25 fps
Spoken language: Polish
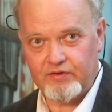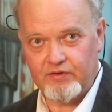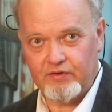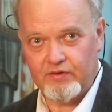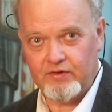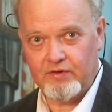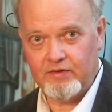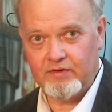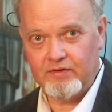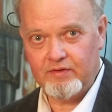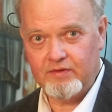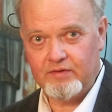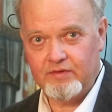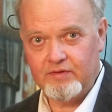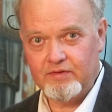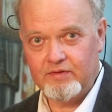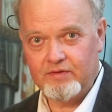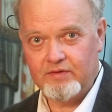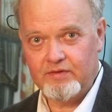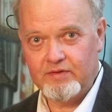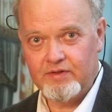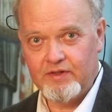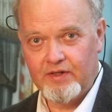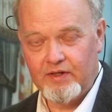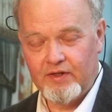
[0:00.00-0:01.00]
to,
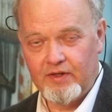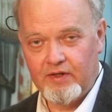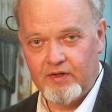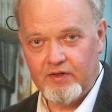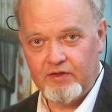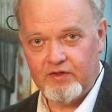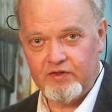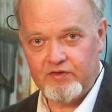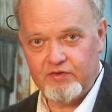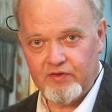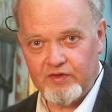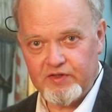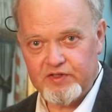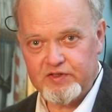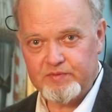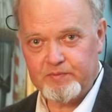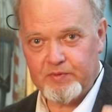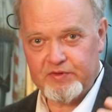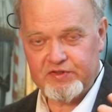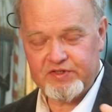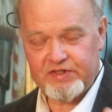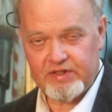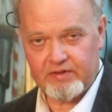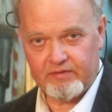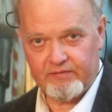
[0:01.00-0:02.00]
i to jest
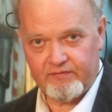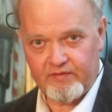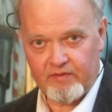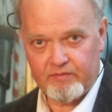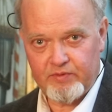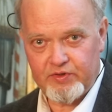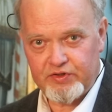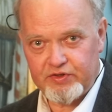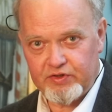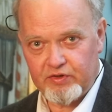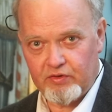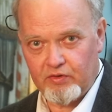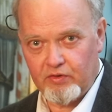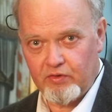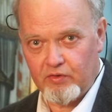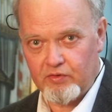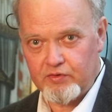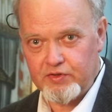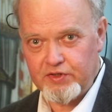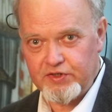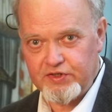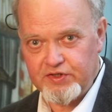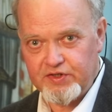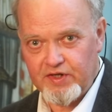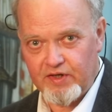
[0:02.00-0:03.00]
podstawowa myśl
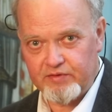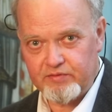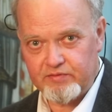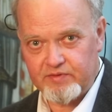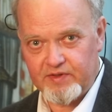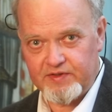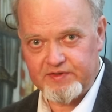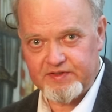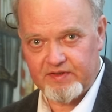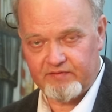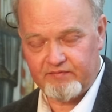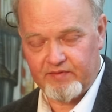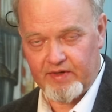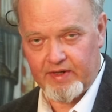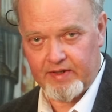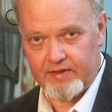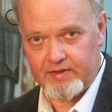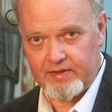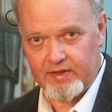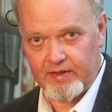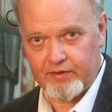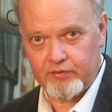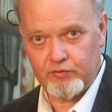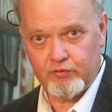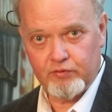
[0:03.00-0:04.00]
teologiczna tutaj
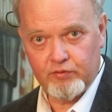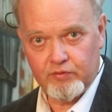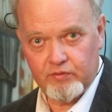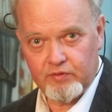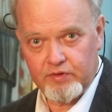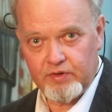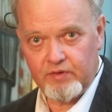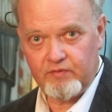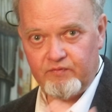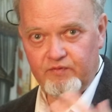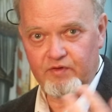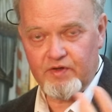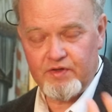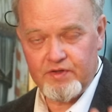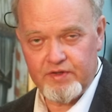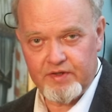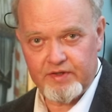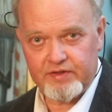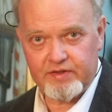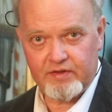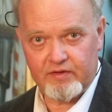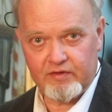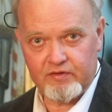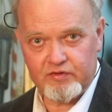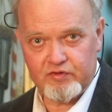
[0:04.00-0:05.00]
zawarta tu i w
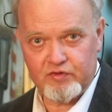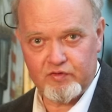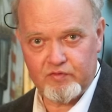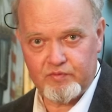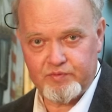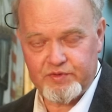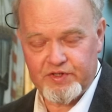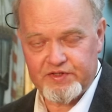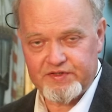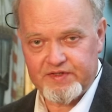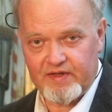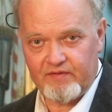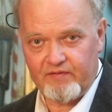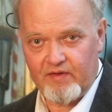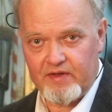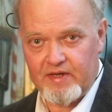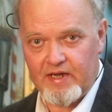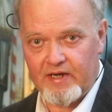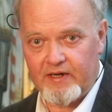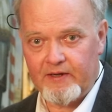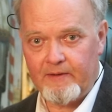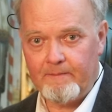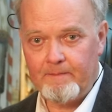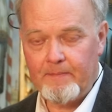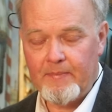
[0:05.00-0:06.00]
innych tego typu
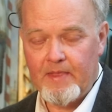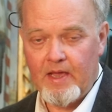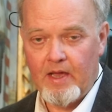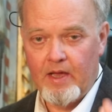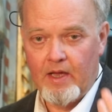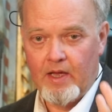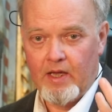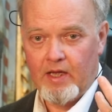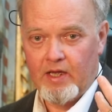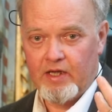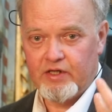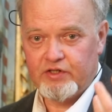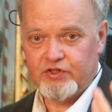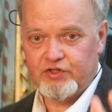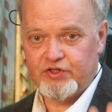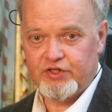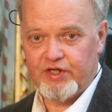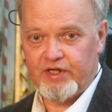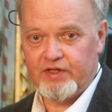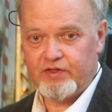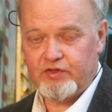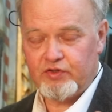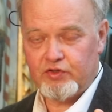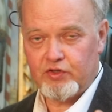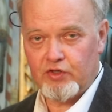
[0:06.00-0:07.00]
przedstawieniach,
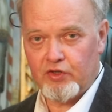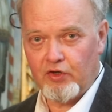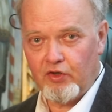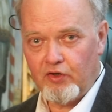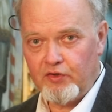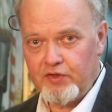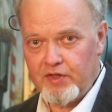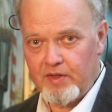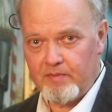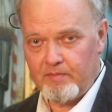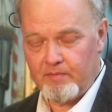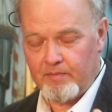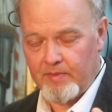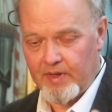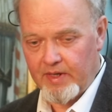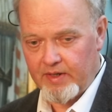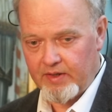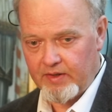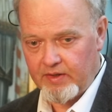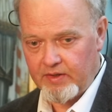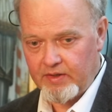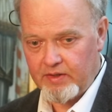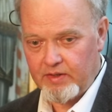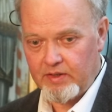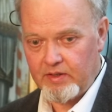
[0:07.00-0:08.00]
że tronem
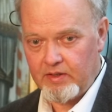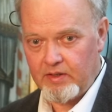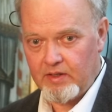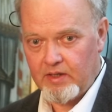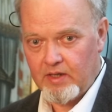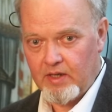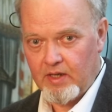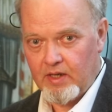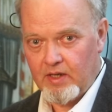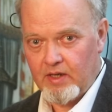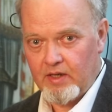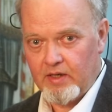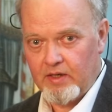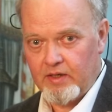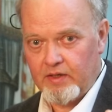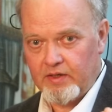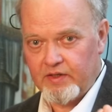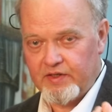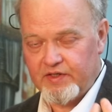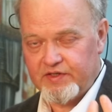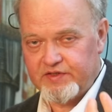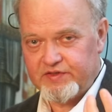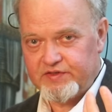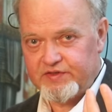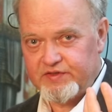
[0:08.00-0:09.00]
Maryi
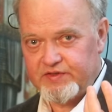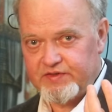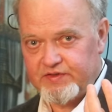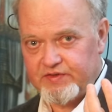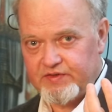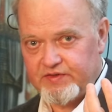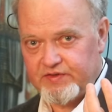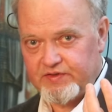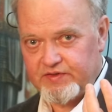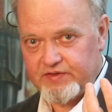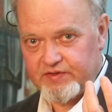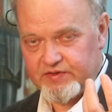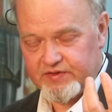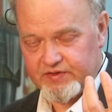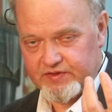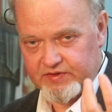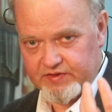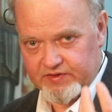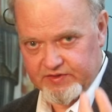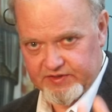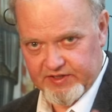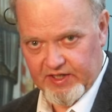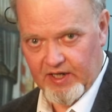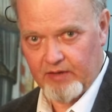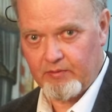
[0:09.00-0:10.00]
jest
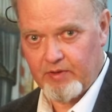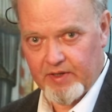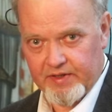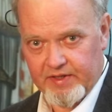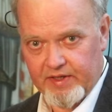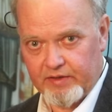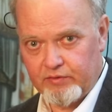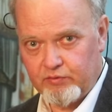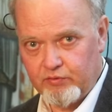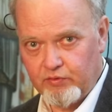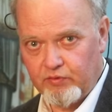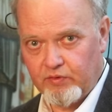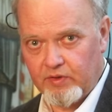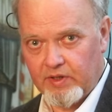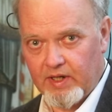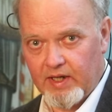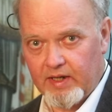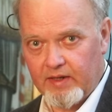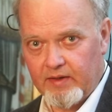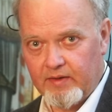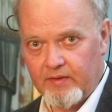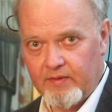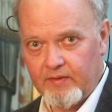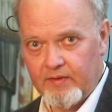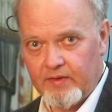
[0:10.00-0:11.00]
cała natura,
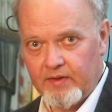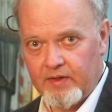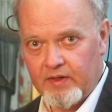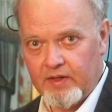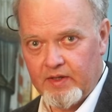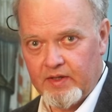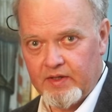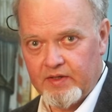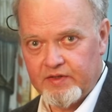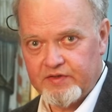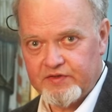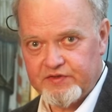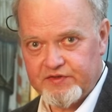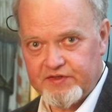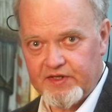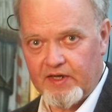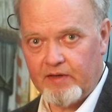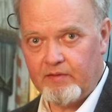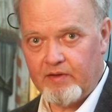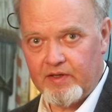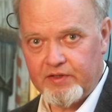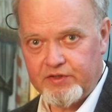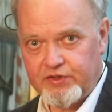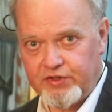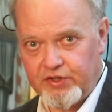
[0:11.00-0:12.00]

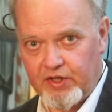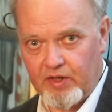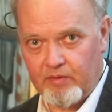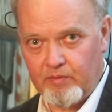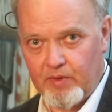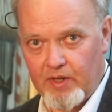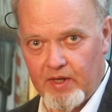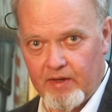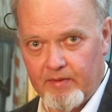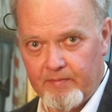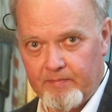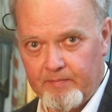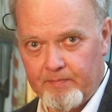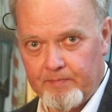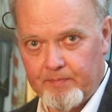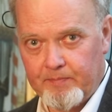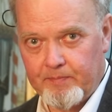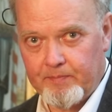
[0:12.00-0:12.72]
cała ziemia.